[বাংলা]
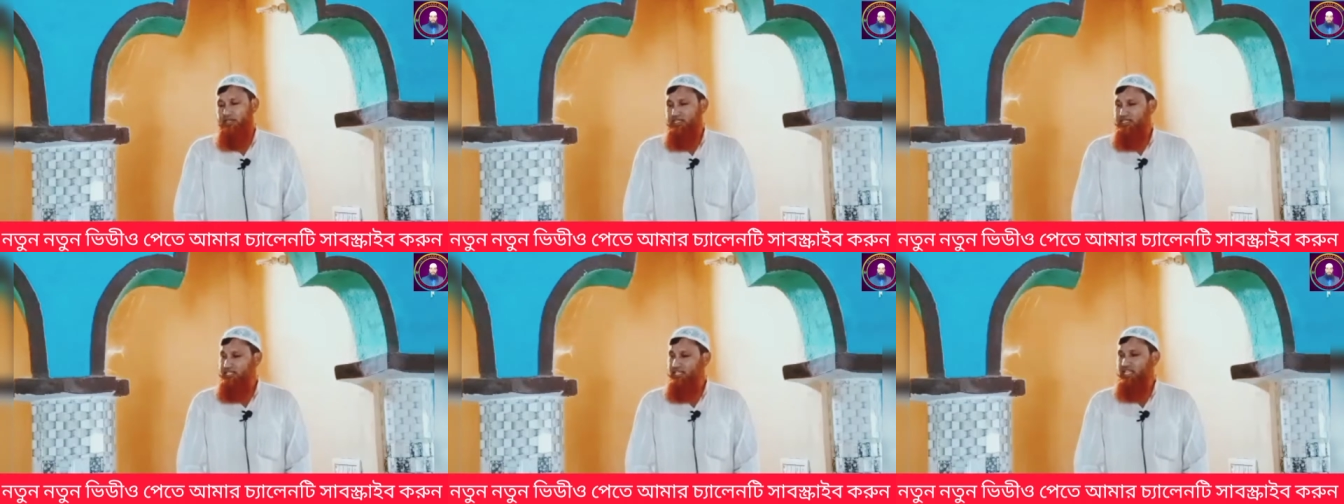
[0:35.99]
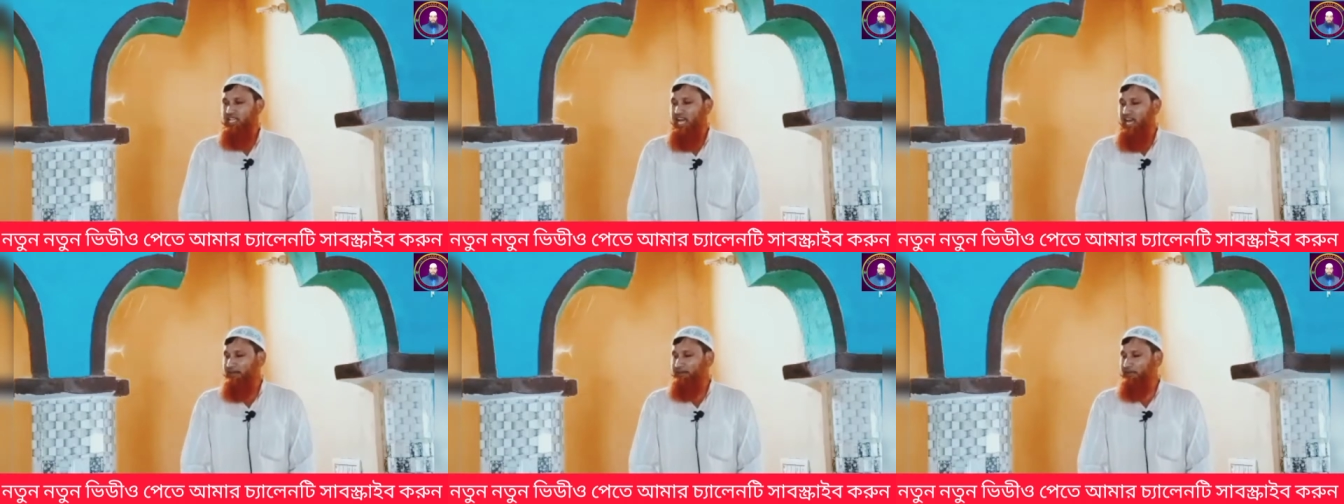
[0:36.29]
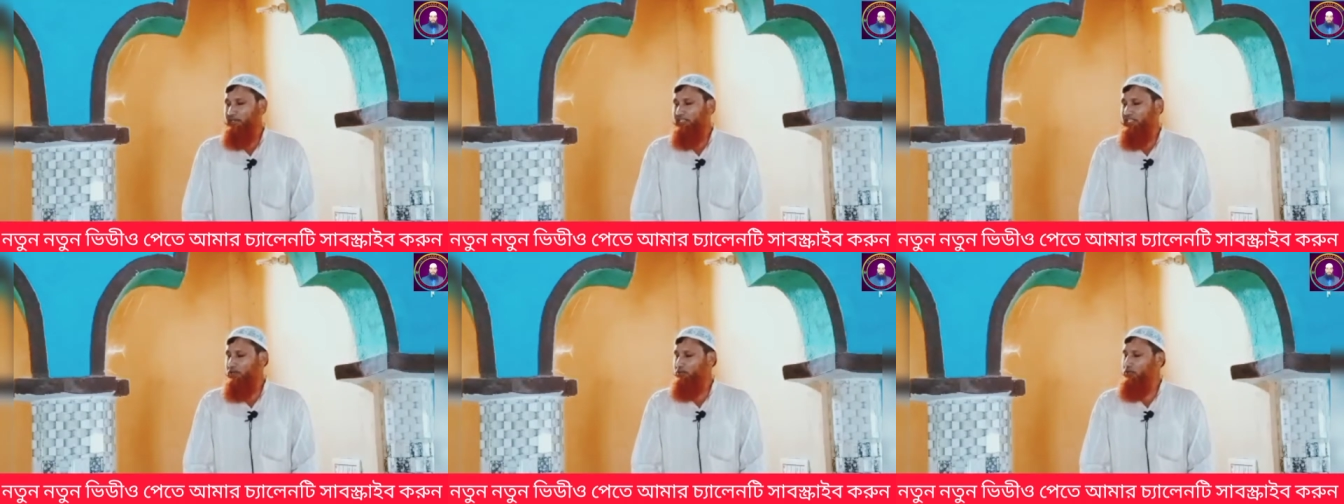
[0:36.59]
সেই
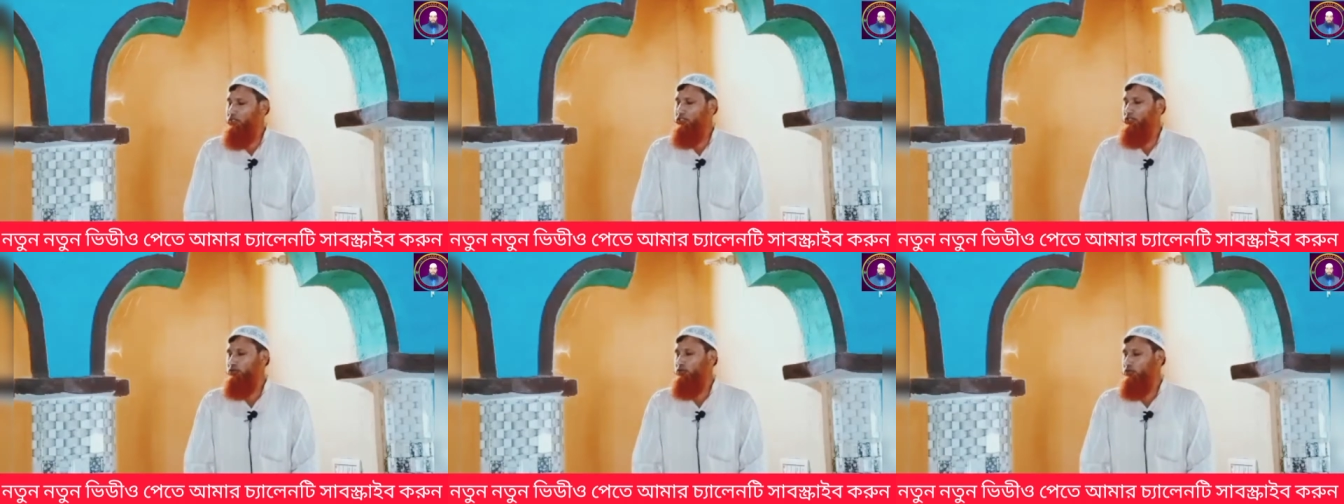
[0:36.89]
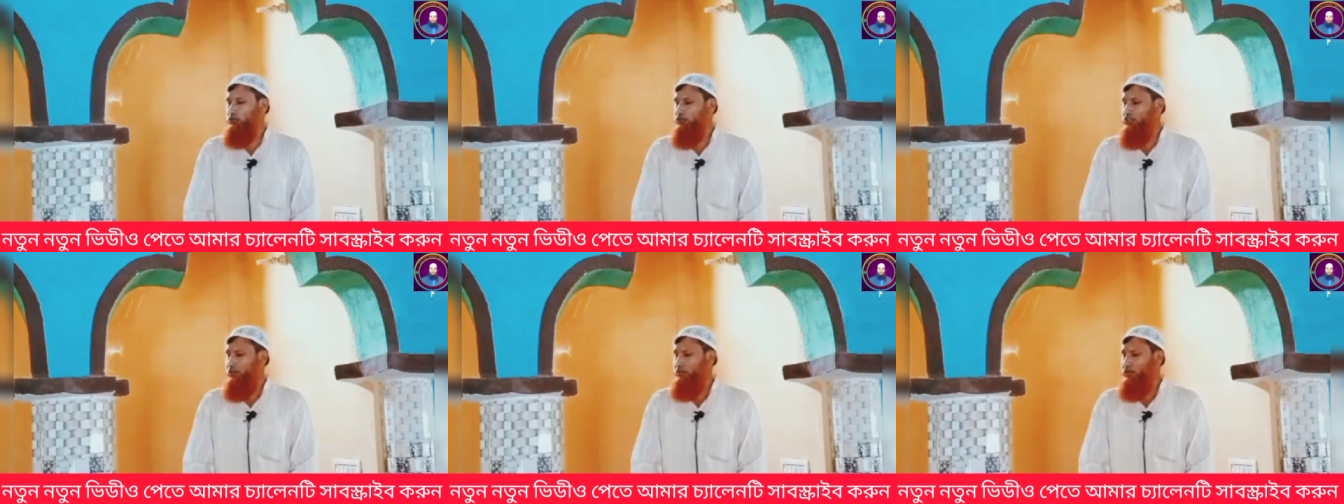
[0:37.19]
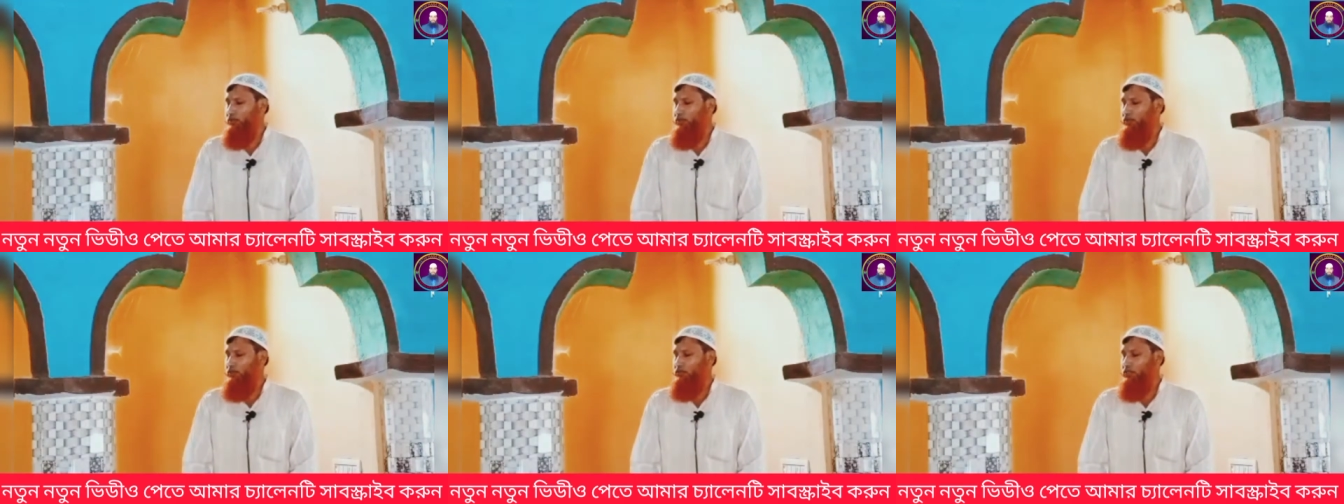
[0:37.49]
আমলটা কত
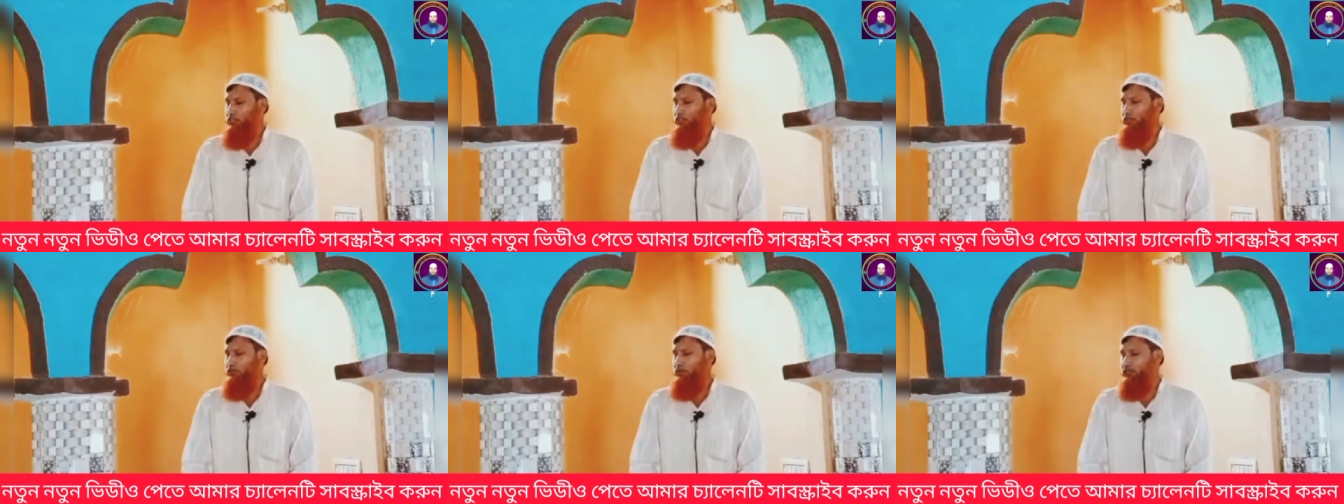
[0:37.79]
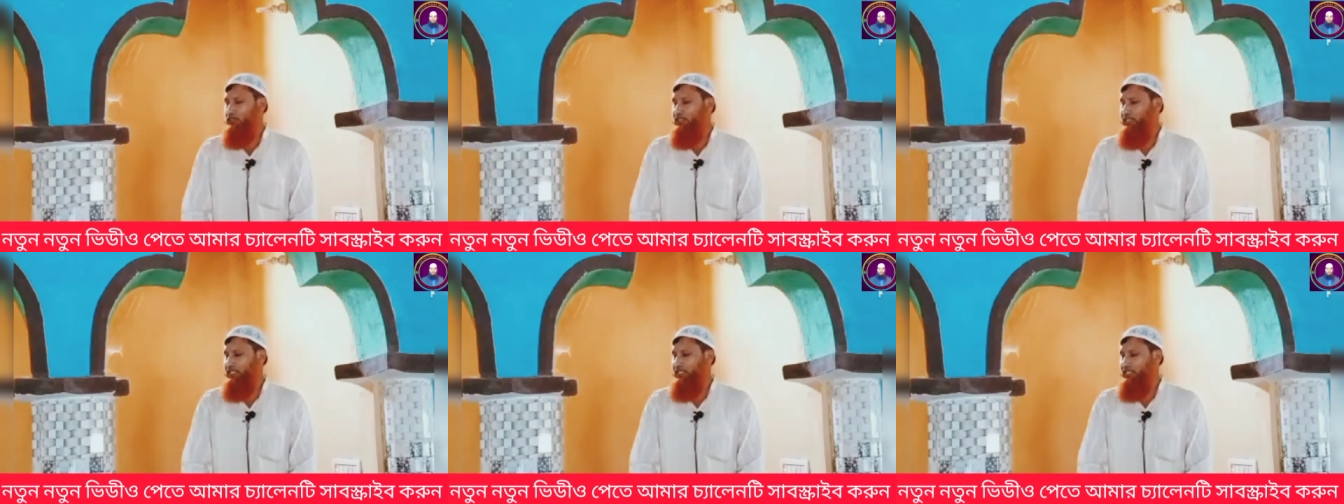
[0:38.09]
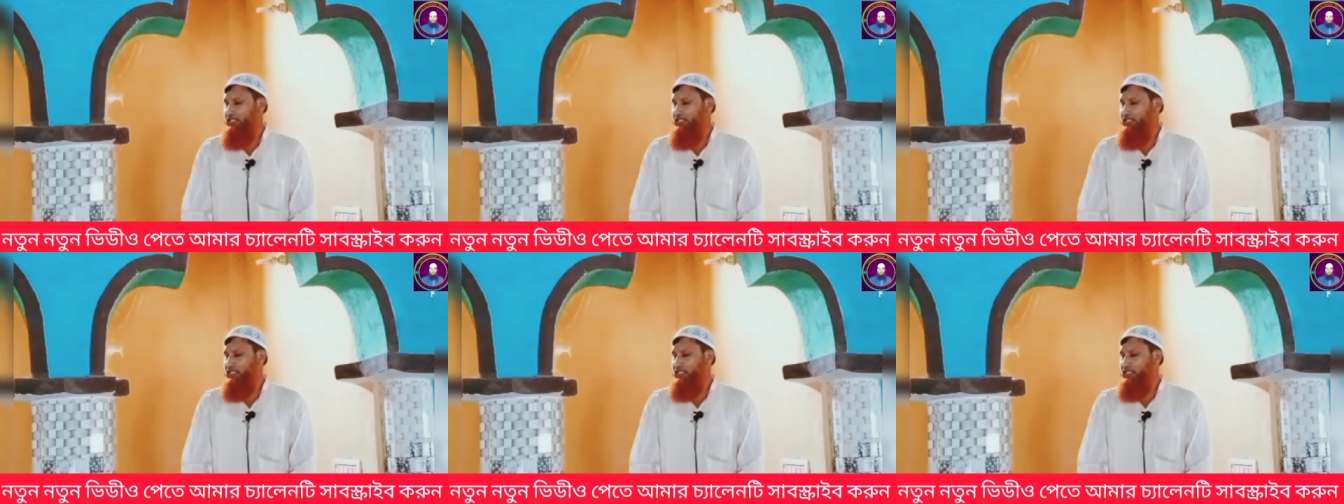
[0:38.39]
গুরুত্বপূর্ণ কত কঠিন